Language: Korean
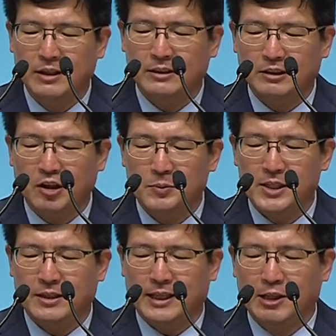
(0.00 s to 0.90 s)

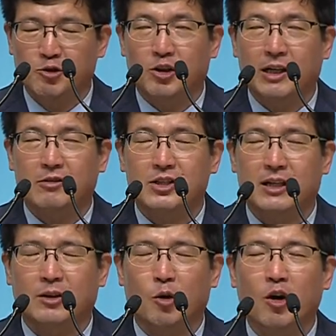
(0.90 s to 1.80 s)
끝없이 단순한
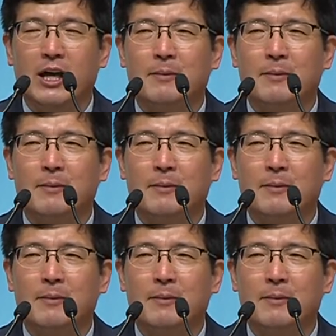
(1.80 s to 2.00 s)
것이라도